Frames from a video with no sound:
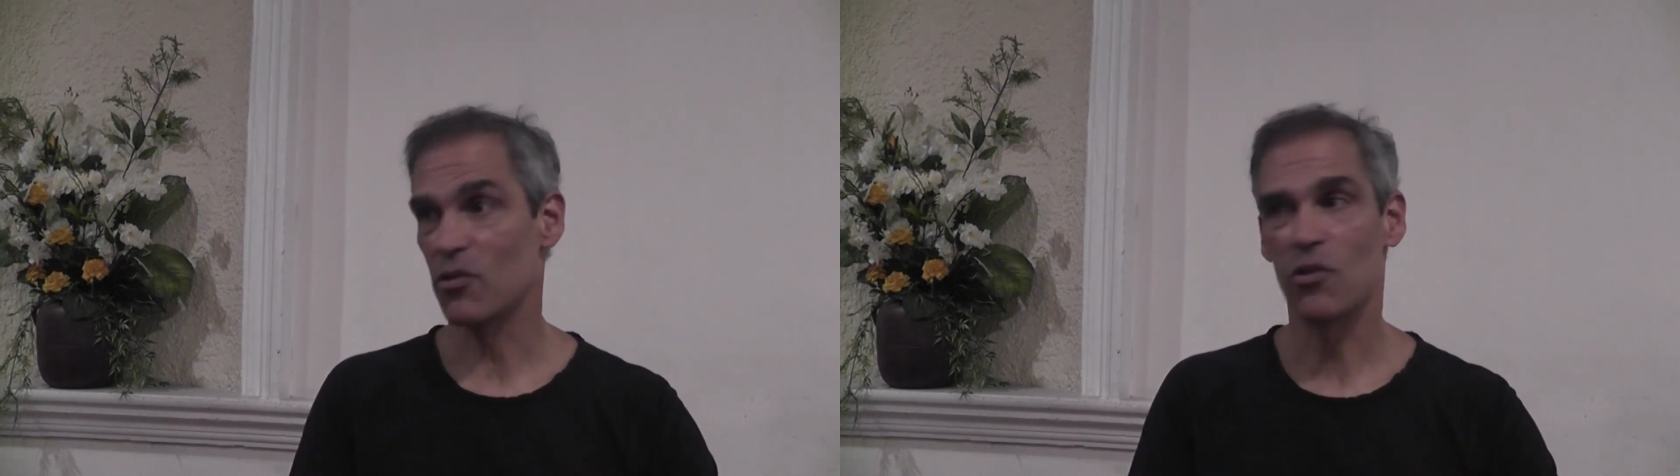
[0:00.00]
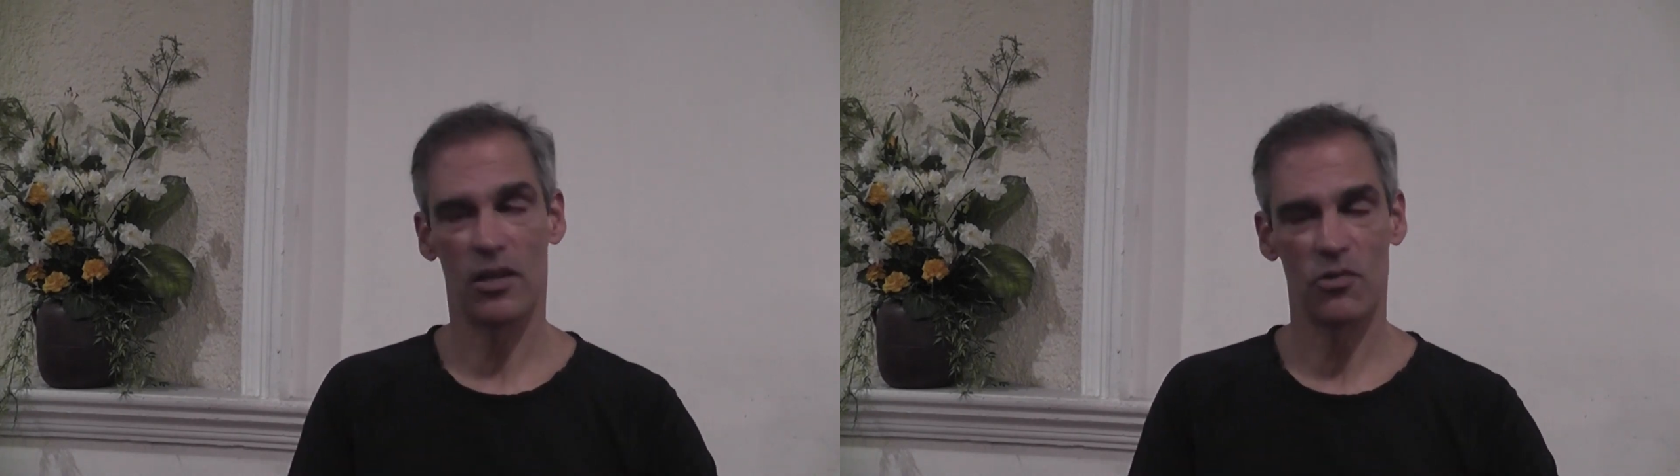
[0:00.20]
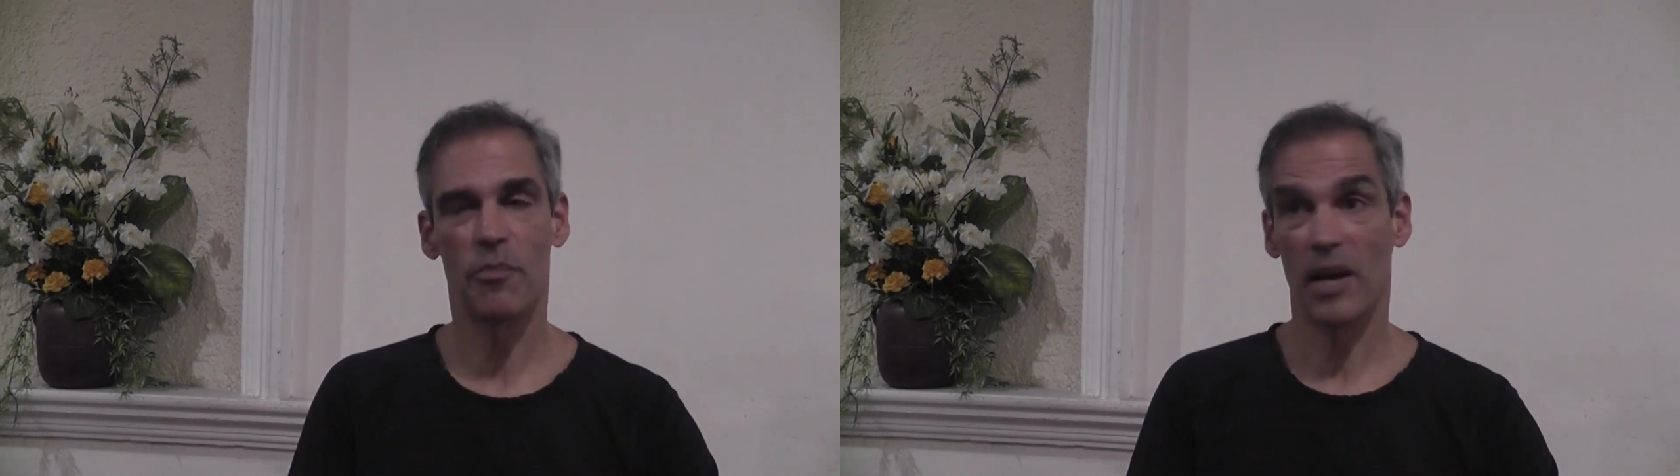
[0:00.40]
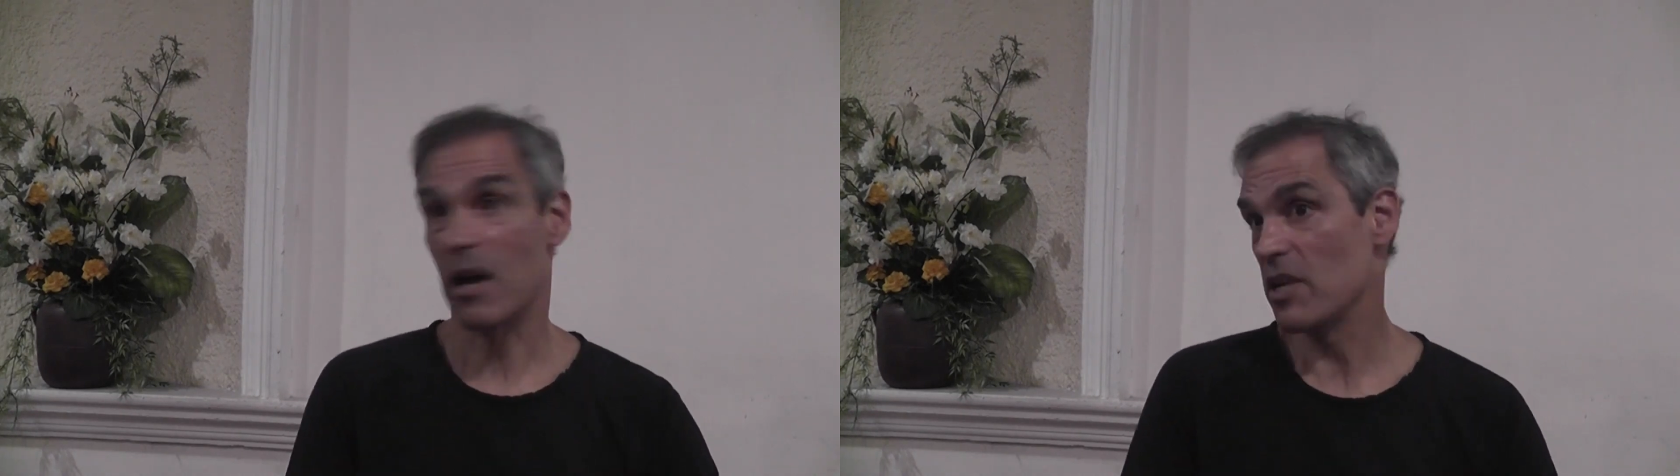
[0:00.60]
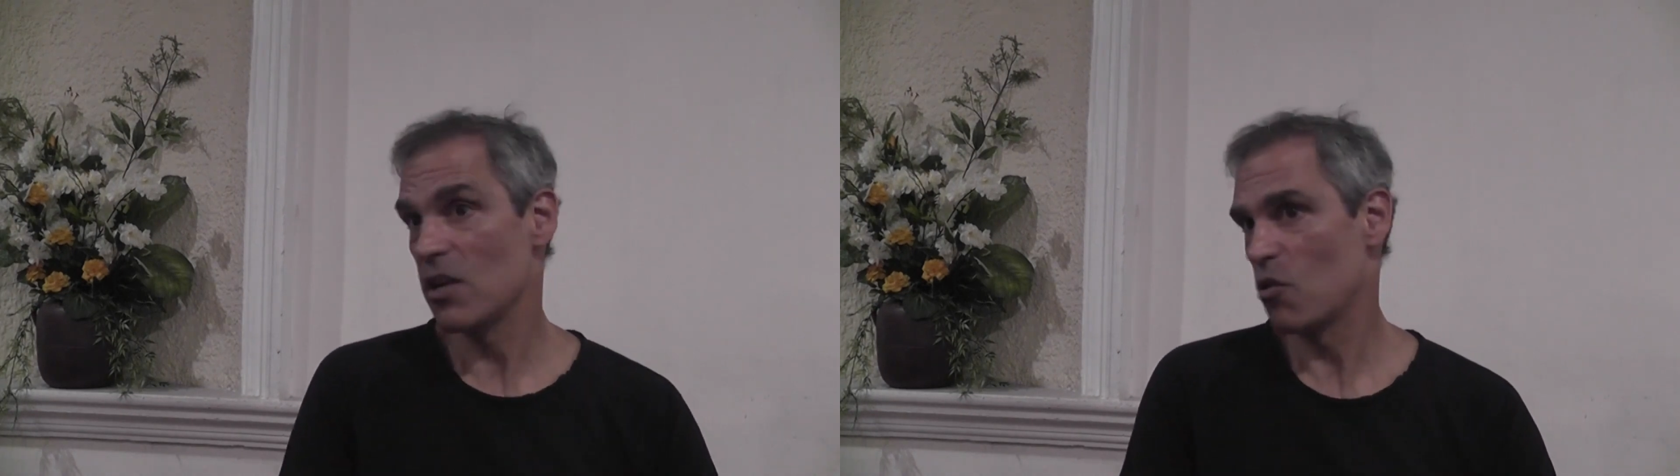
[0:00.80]
Eso,
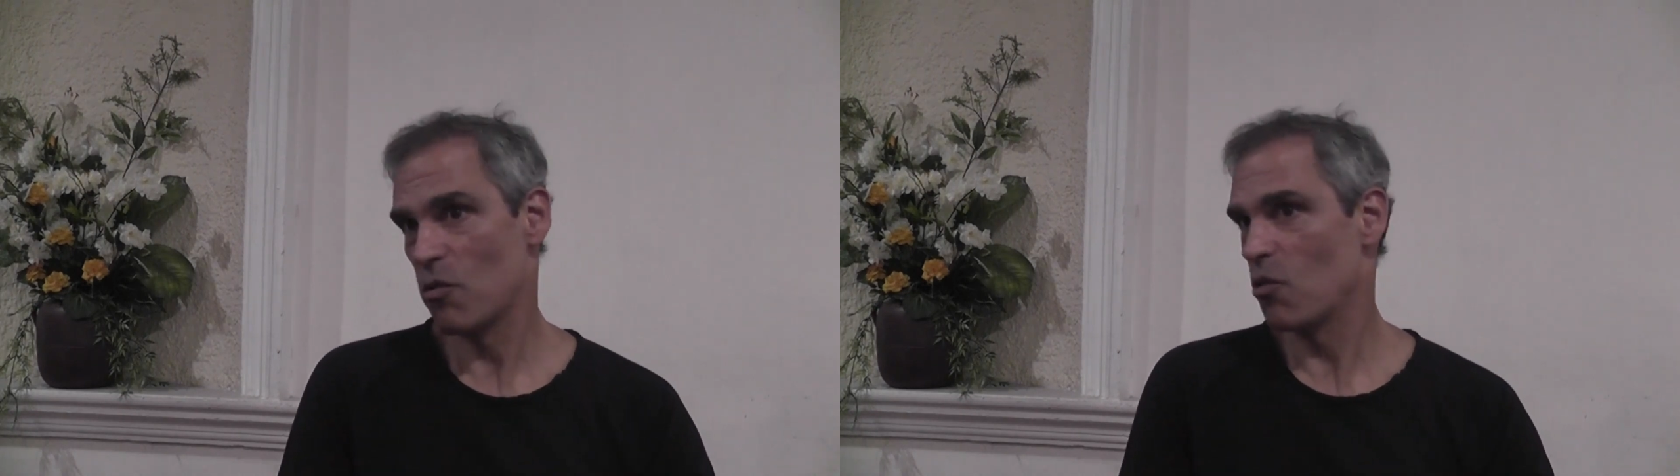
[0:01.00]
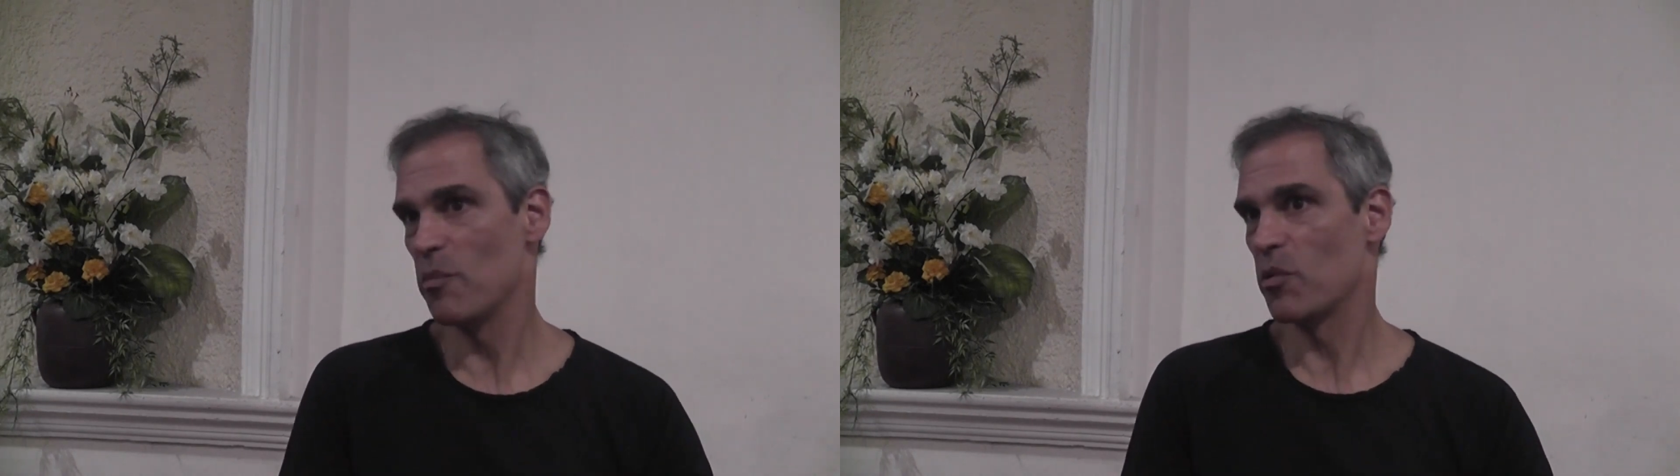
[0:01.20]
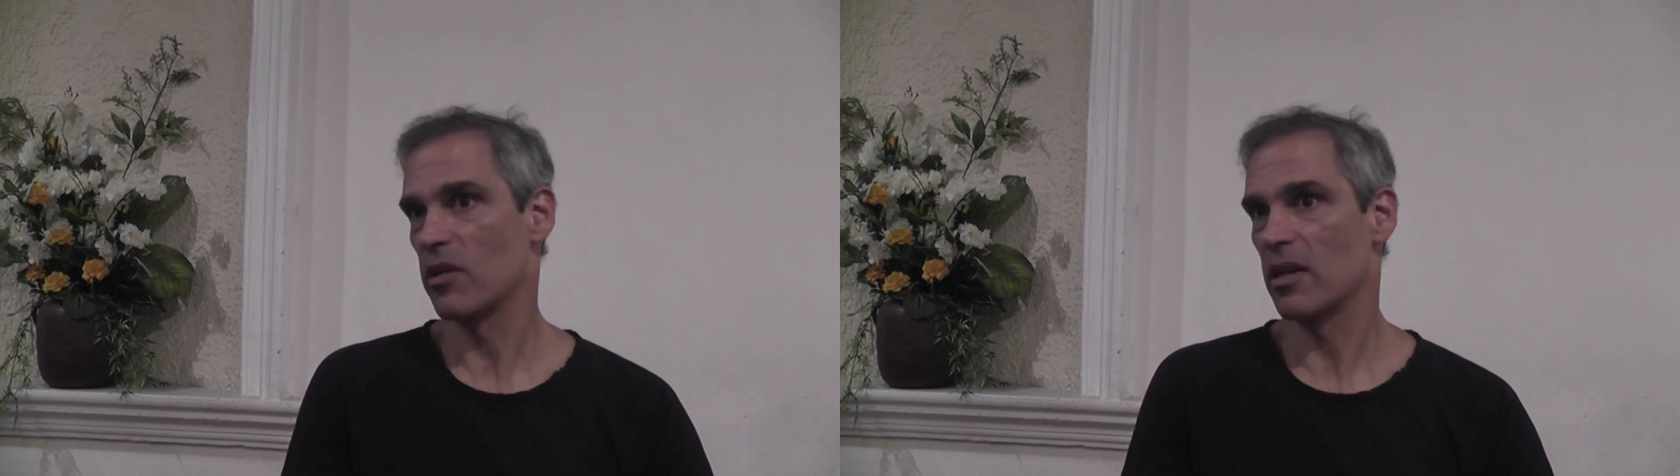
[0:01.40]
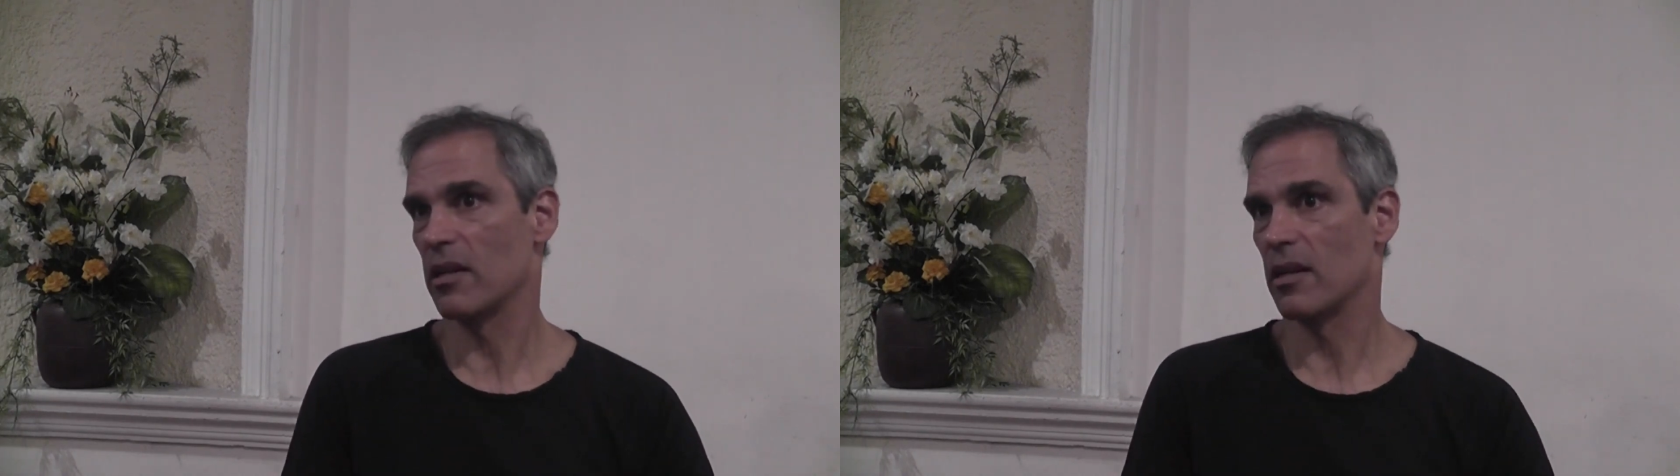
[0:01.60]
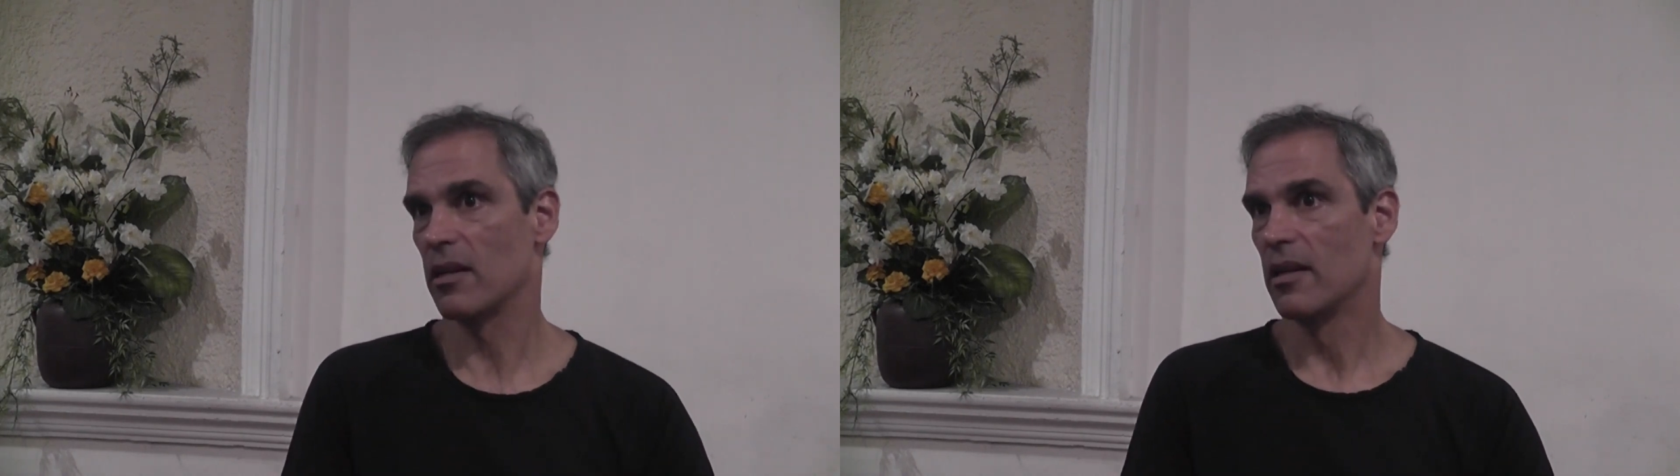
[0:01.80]
para mí es lo
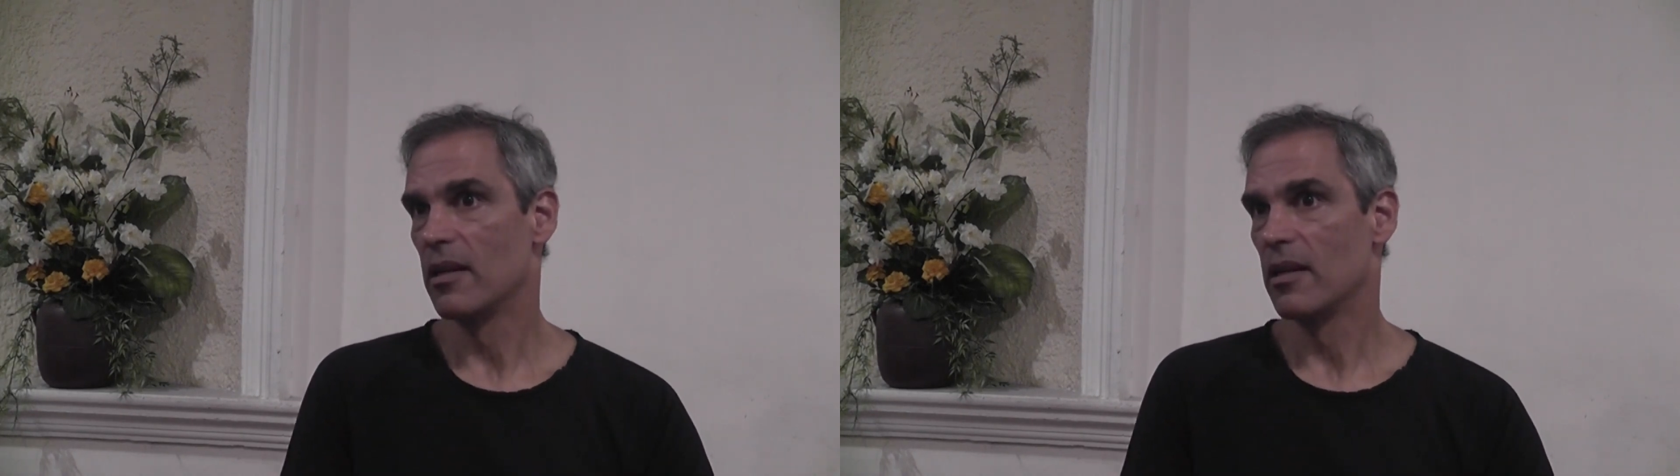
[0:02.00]
importante